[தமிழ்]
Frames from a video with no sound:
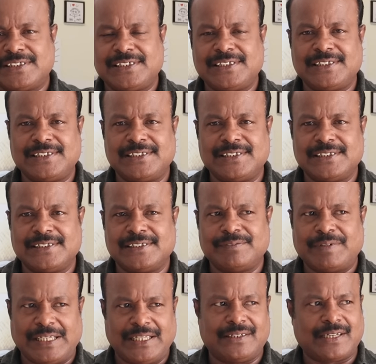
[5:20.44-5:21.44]
வந்து
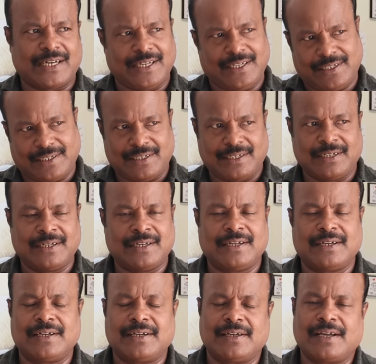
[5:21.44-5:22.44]
வெள்ளித்திரை
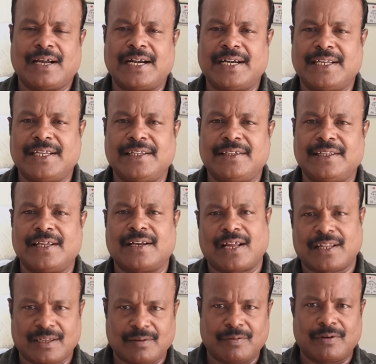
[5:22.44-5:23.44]
அழகித்திய
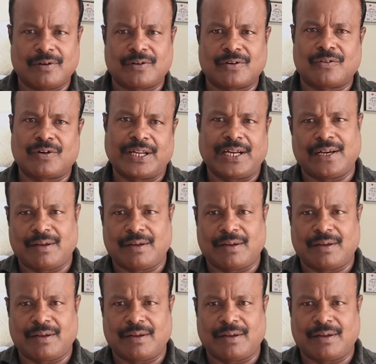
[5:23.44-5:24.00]
ராதாமோகனோட